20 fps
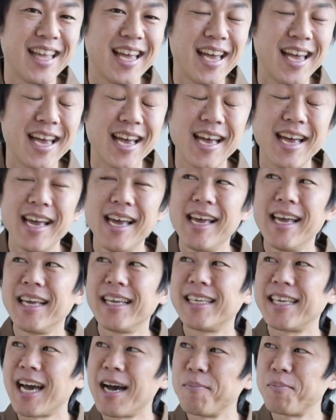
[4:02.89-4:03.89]
て
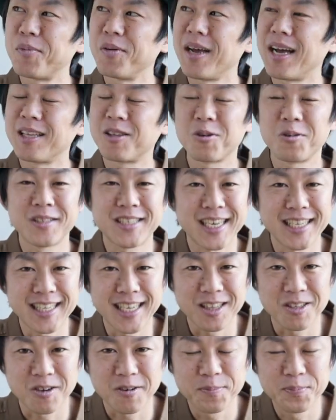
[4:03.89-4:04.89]
キャンプや登山
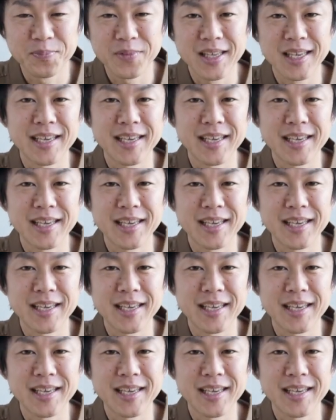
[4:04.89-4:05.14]
など